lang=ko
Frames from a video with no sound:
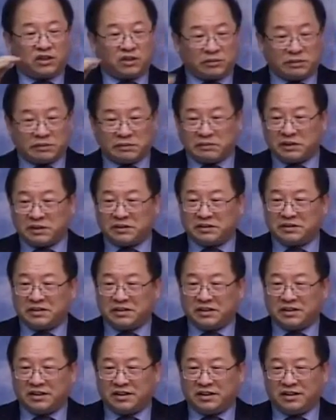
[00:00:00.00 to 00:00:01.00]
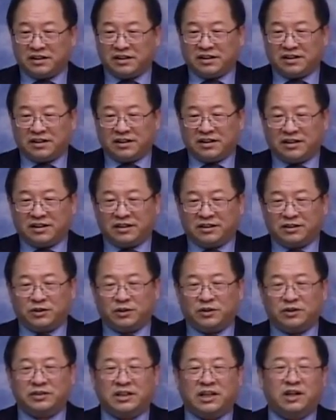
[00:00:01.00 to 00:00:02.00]
넘으면
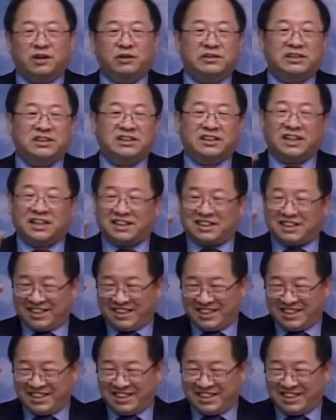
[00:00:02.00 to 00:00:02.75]
또 새로운 시작이.